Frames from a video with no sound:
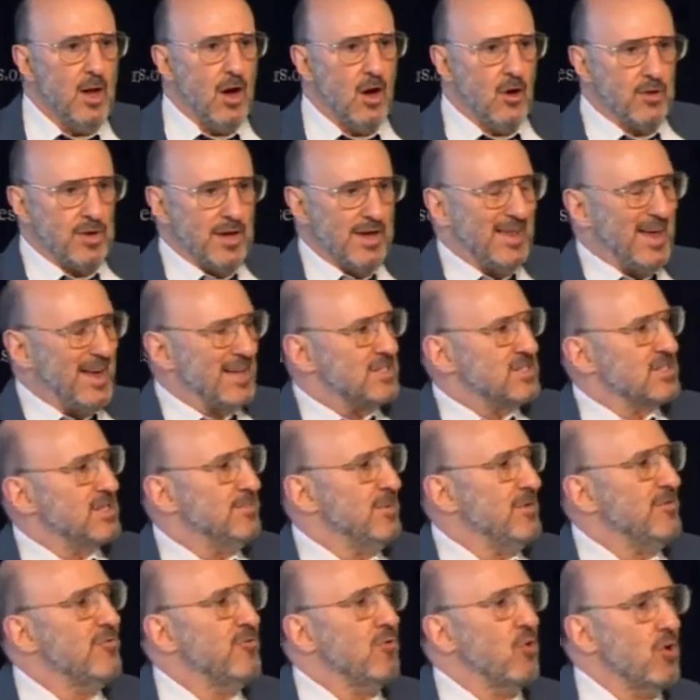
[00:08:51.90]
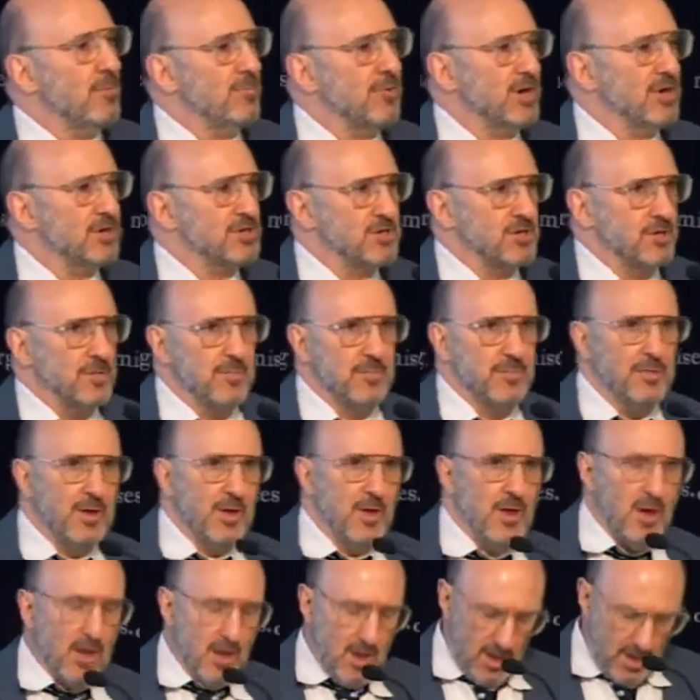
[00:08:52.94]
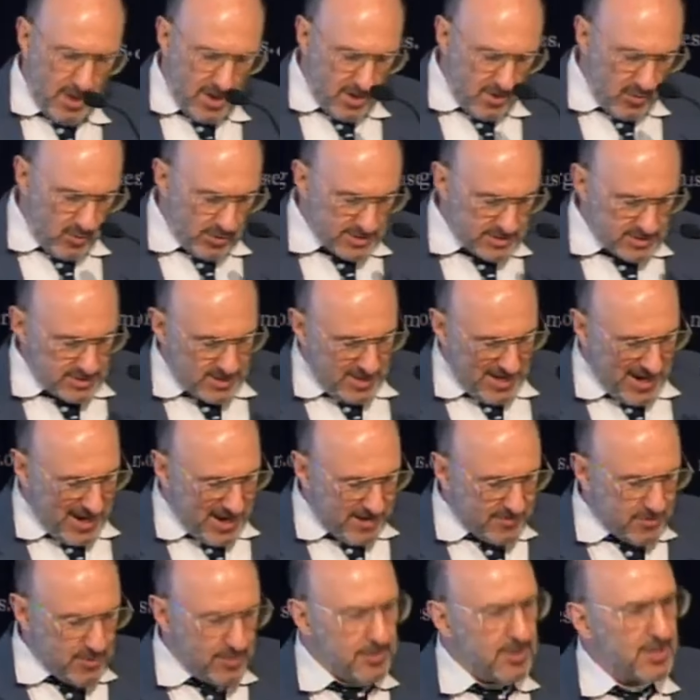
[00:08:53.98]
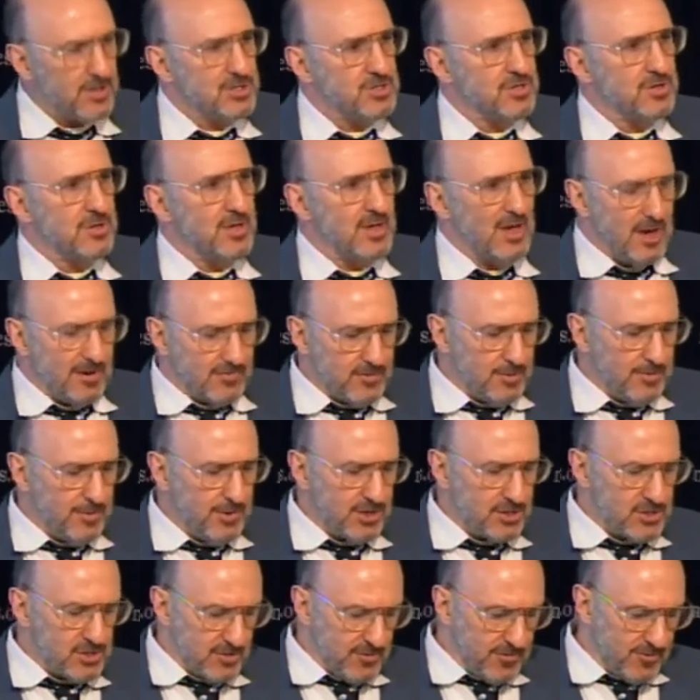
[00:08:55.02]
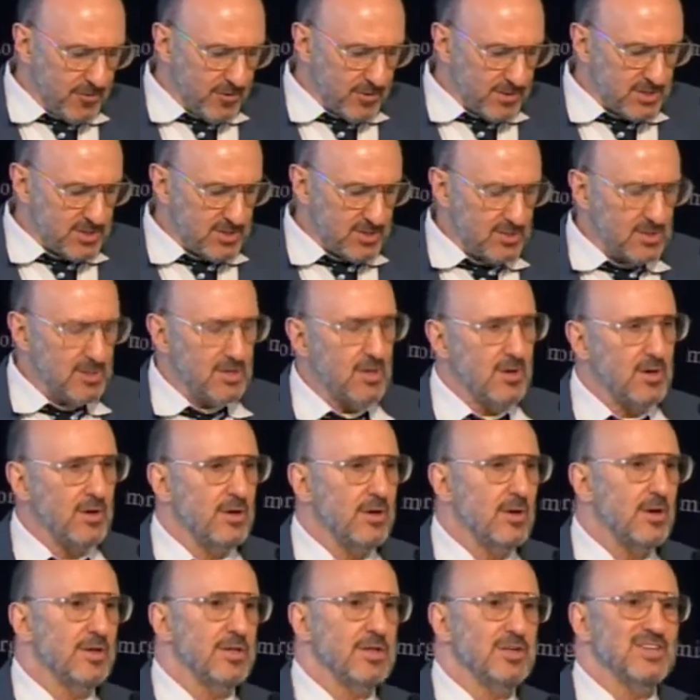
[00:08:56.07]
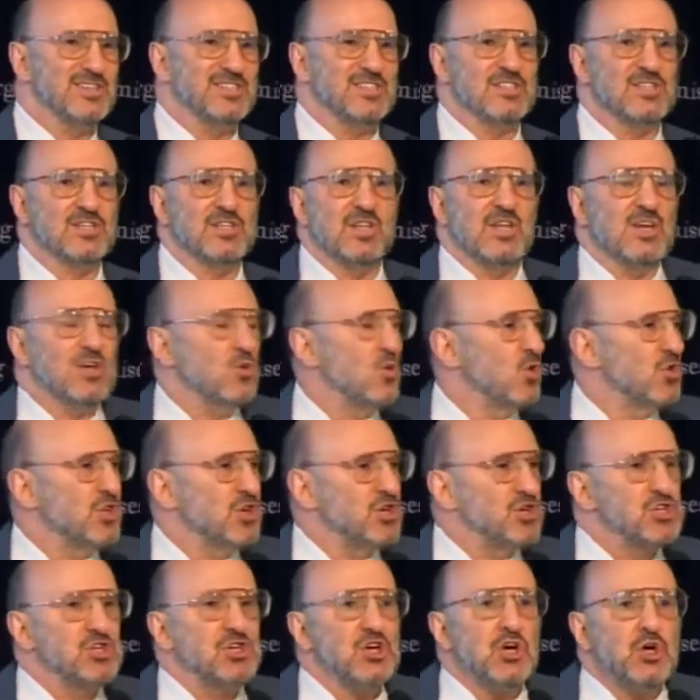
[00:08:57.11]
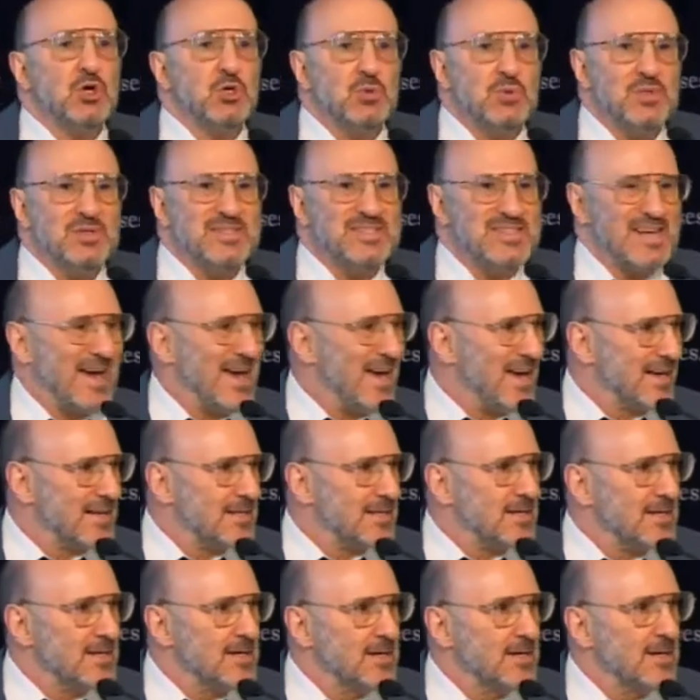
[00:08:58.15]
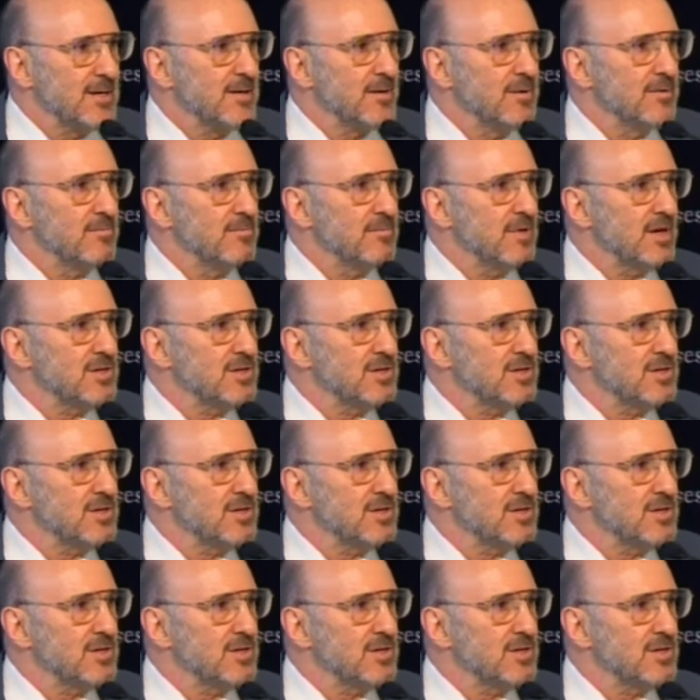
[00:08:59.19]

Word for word: De acuerdo, esa es la foto de antes. ¿Cuál es la foto de después? La siguiente imagen uno en la lista es una cosa llamada la ley Jones,